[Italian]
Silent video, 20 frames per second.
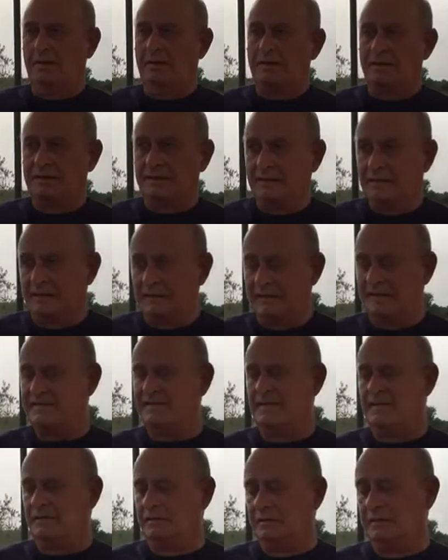Eh,
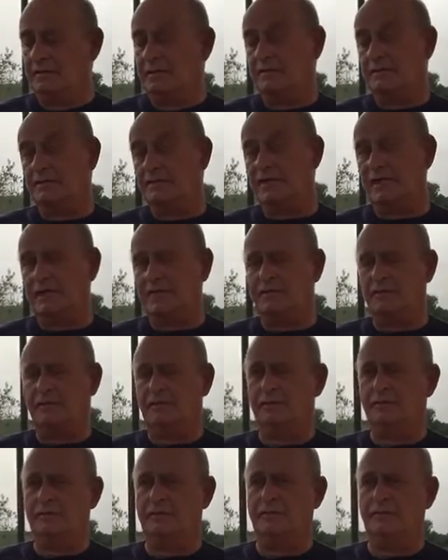sì, eh, certo,
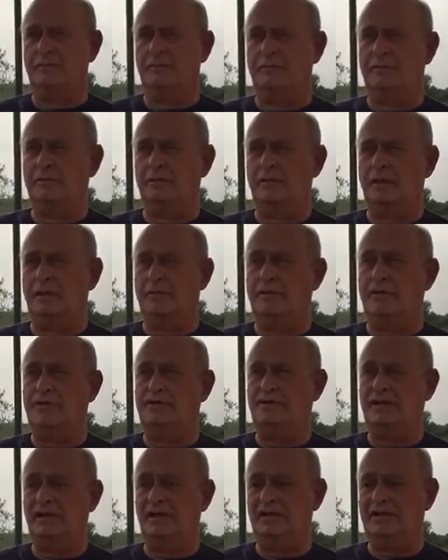oh, non è una
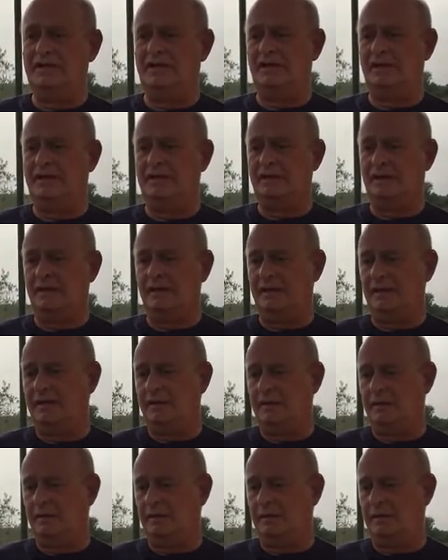scelta che
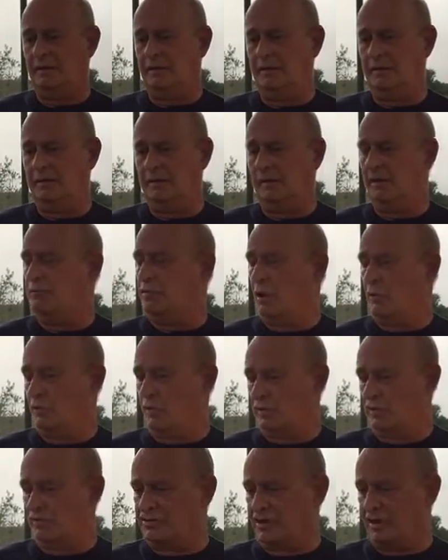eh,
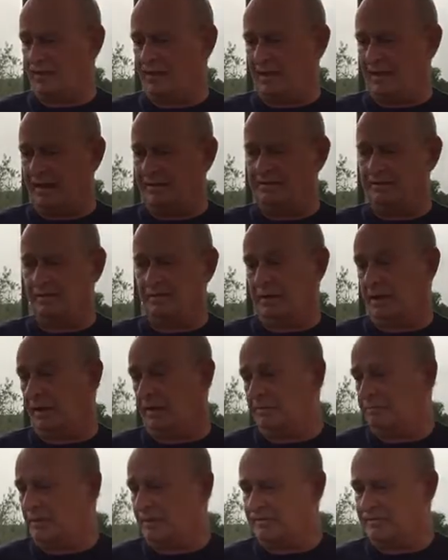abbiamo ricercato,
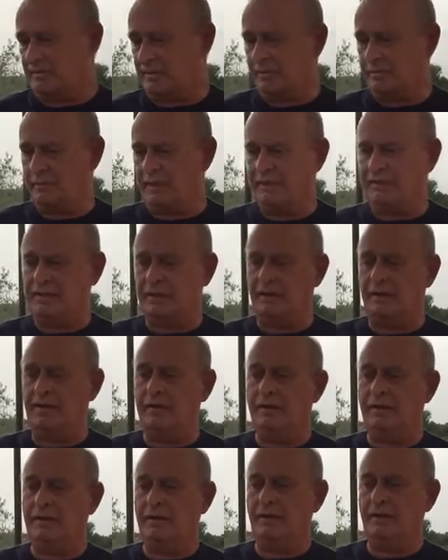che personalmente
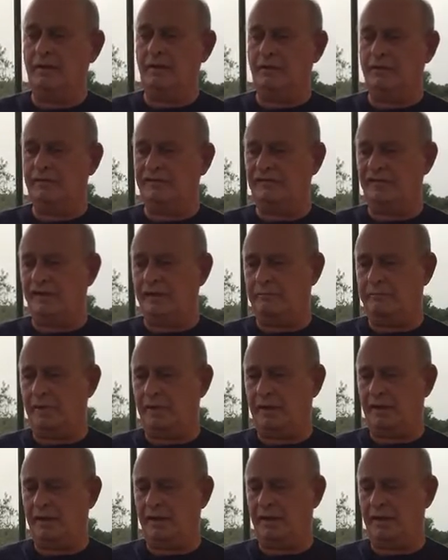ho
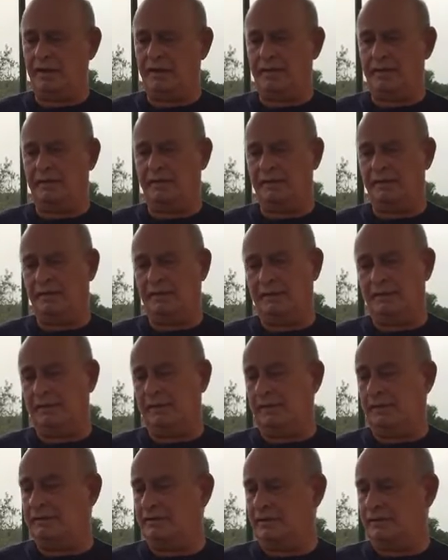sempre
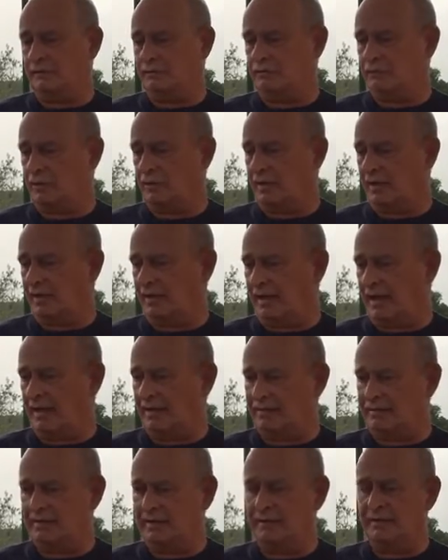eh, ritenuto
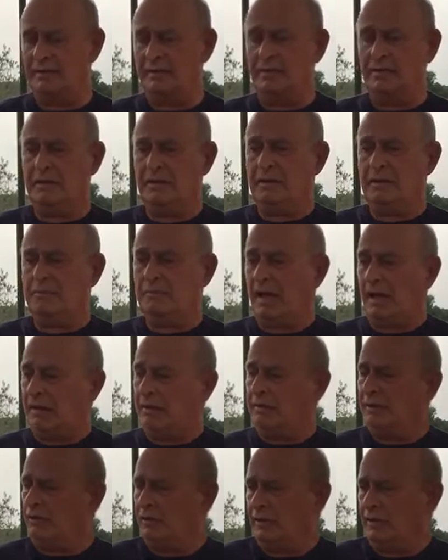errata, ma
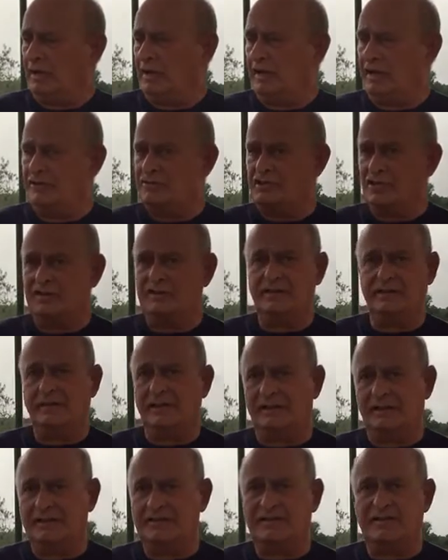non illegittima,
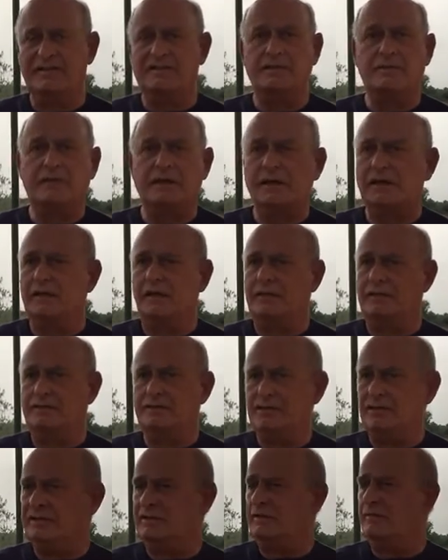nel senso che era
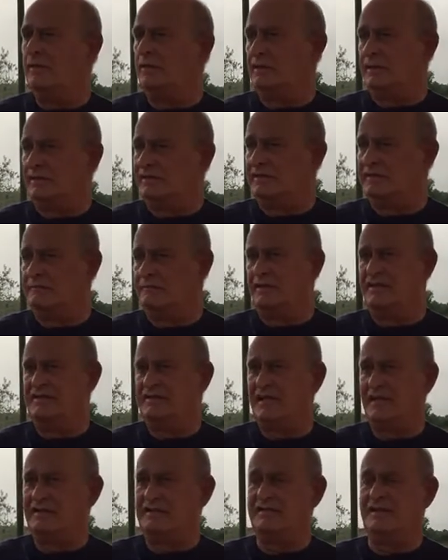legittimo che si
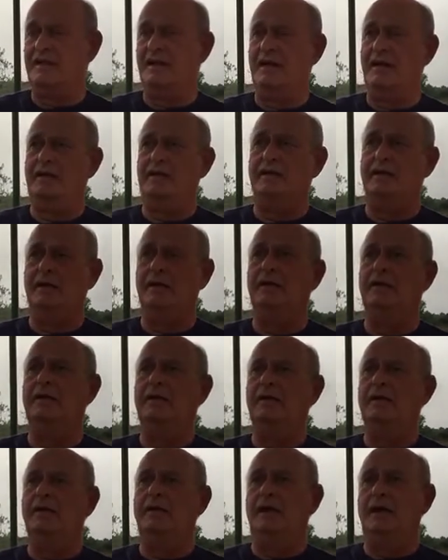pensasse anche
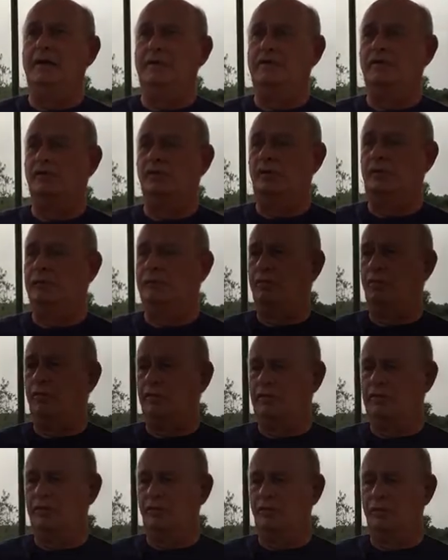ad un
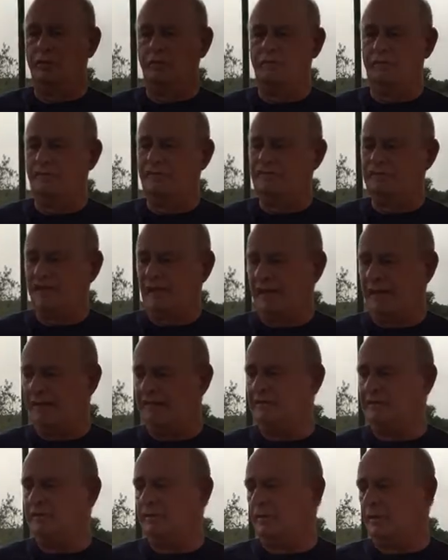rapporto più
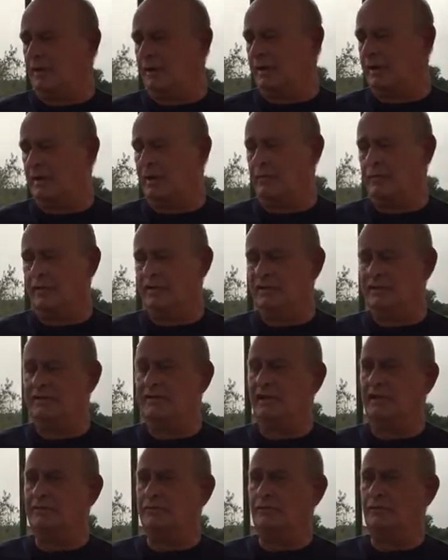stretto e quindi
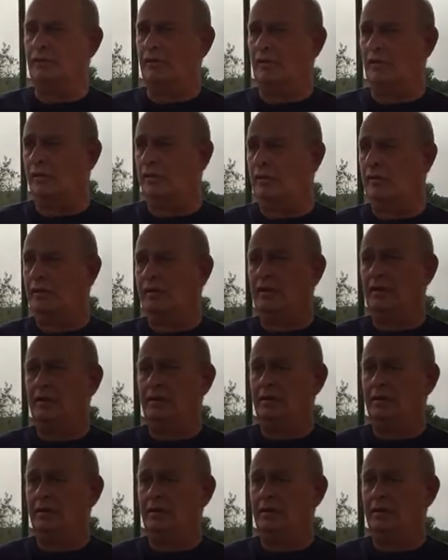tradurlo